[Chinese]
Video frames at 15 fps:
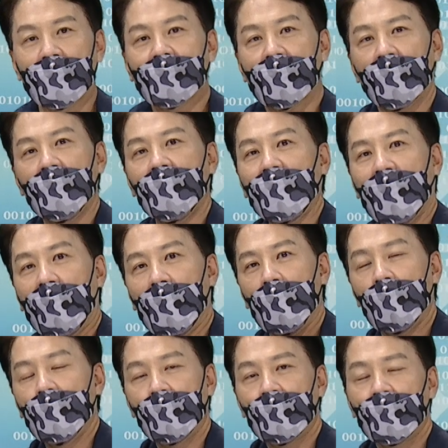位陈立
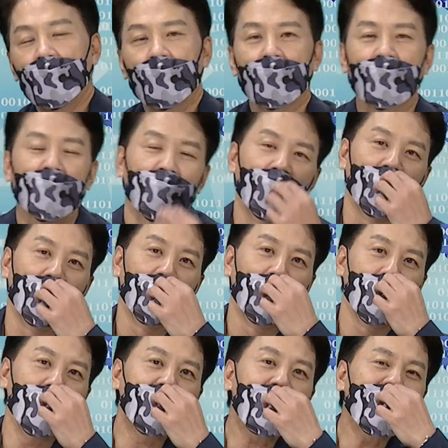好，
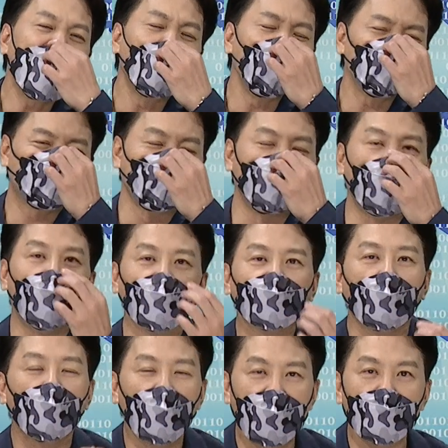你知道为什么我
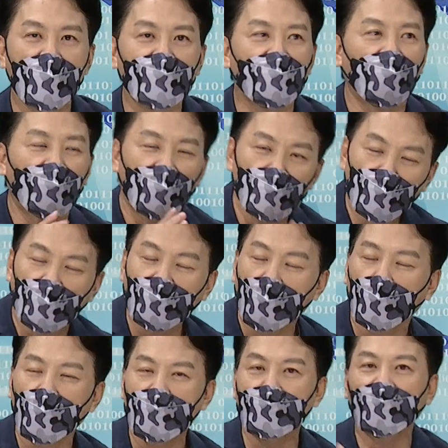的会员有很多的
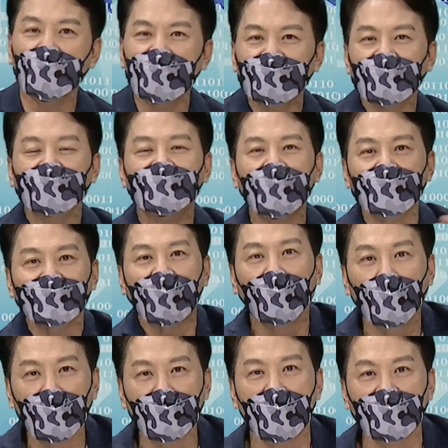会员一直介绍
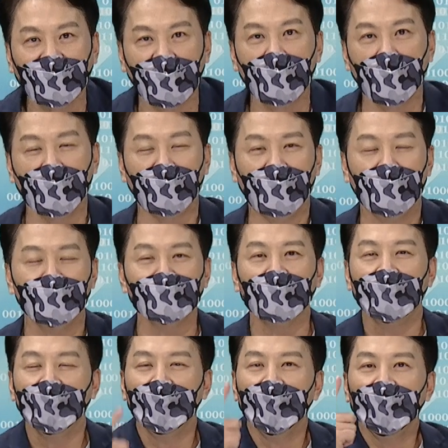会员给我吗？
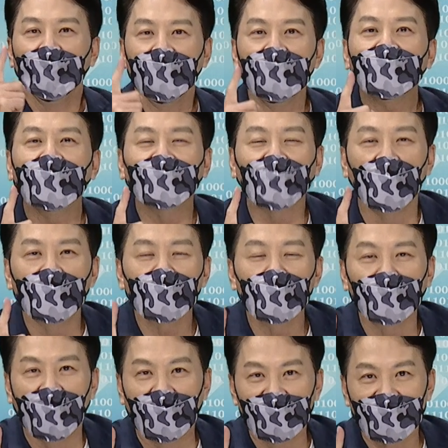一个投
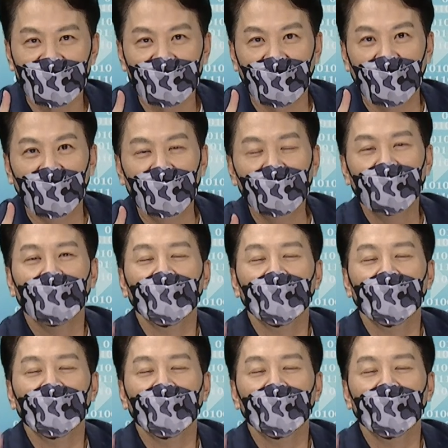顾老师啊，